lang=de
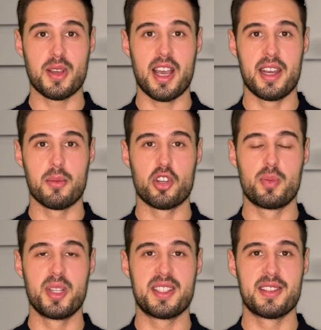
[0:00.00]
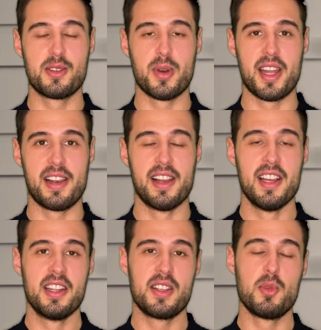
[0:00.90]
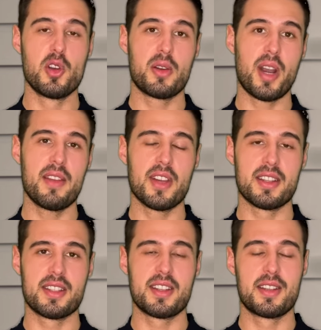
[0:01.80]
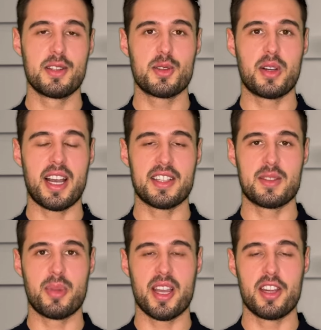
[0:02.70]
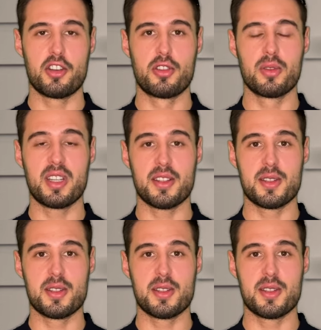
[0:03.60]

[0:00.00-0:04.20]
zu einem Spitzenduell. Die Munich Ravens sind zu Gast bei Stuttgart